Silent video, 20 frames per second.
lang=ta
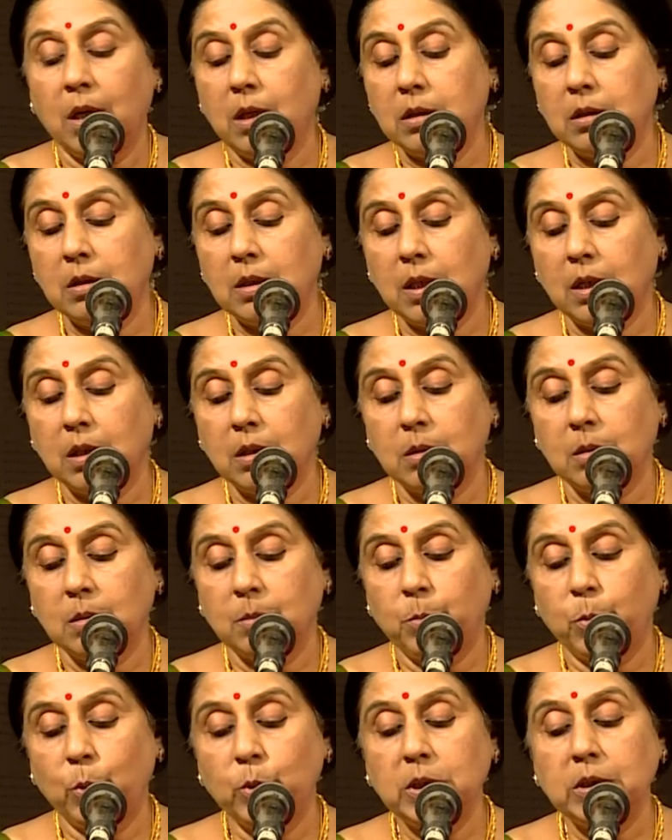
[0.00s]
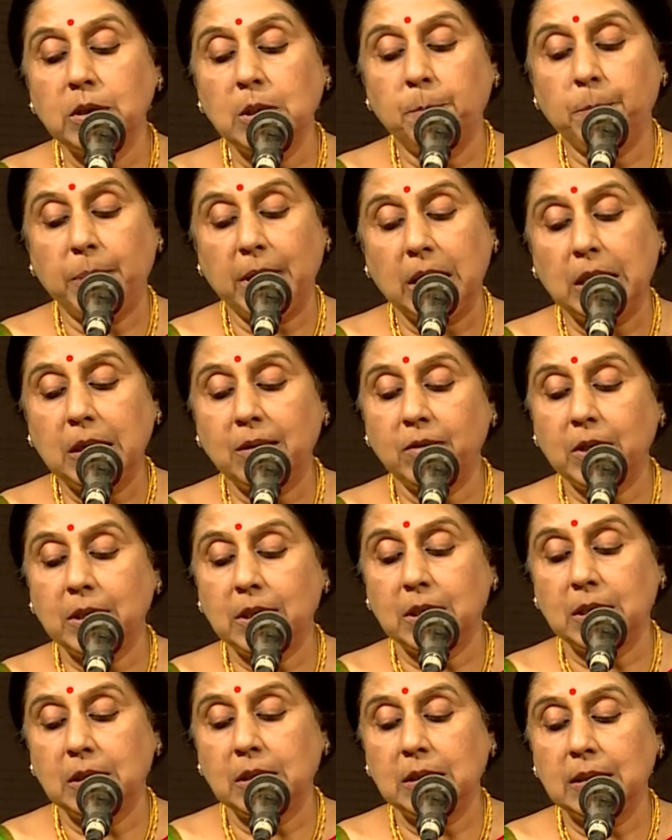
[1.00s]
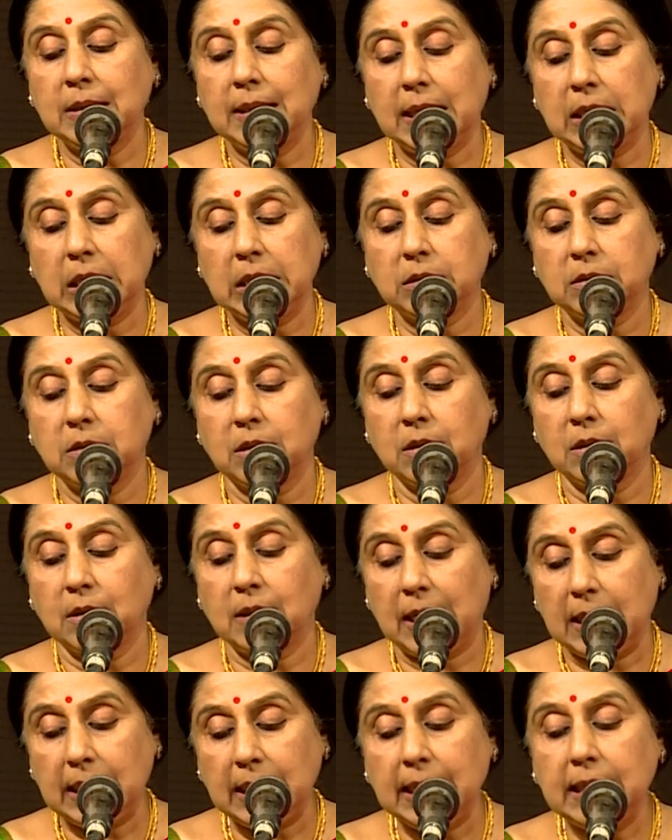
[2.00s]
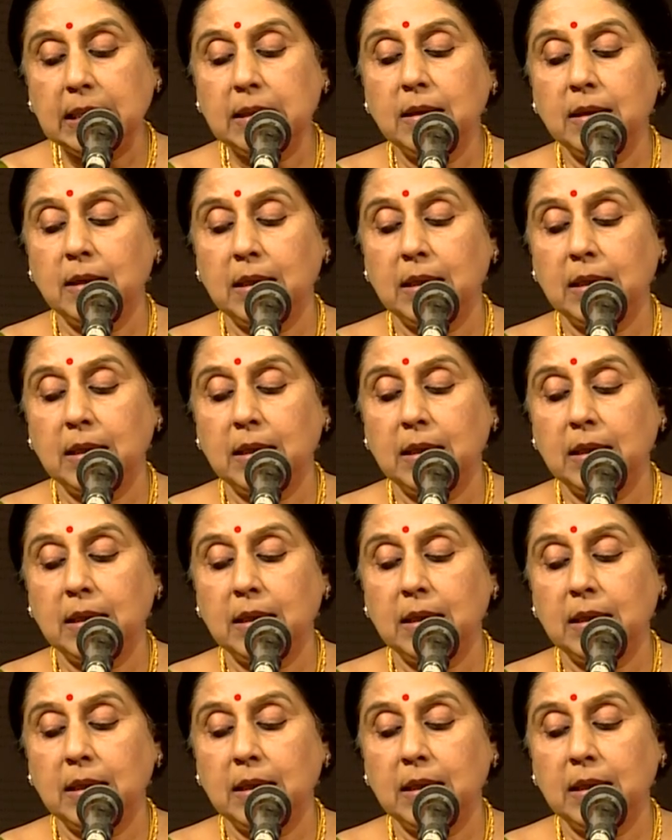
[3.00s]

இந்த புனித பேரவையில் எனக்கு கலை